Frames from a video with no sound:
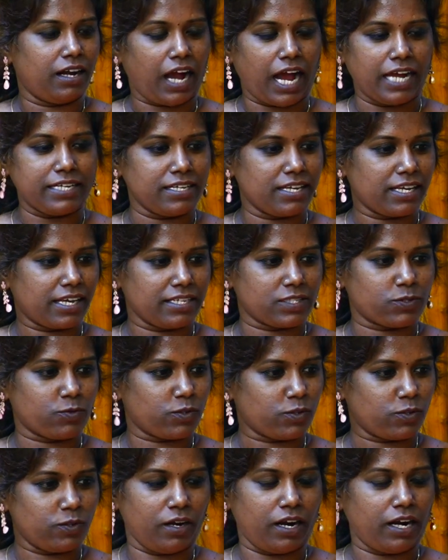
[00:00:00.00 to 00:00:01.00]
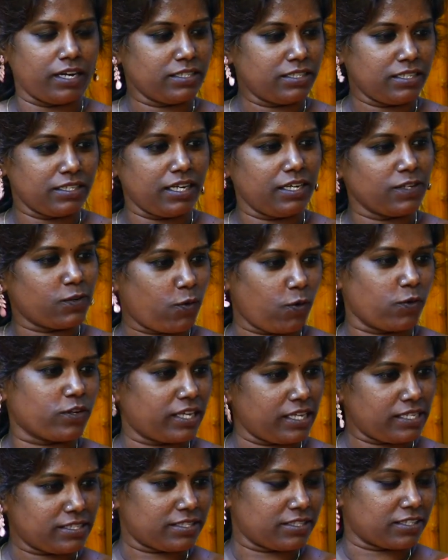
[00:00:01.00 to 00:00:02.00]
ஆர்டிஐ கேஸ் வரும் அடுத்த நாள் கோர்ட்
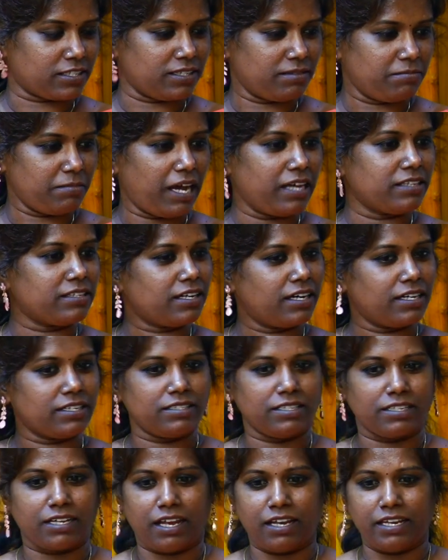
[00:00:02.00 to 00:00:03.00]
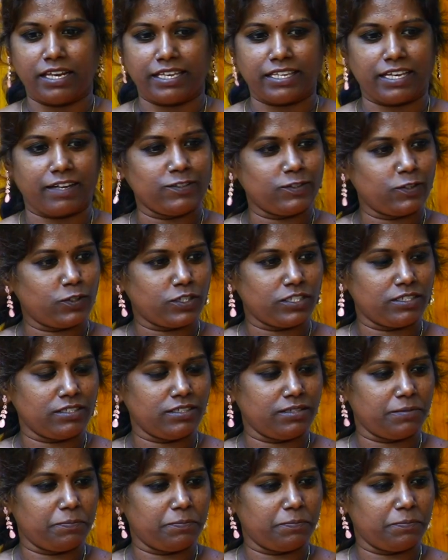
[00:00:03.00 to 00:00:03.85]
கேஸ் இருக்கும் அதுக்கு அடுத்த நாள் ஏதாவது ஒரு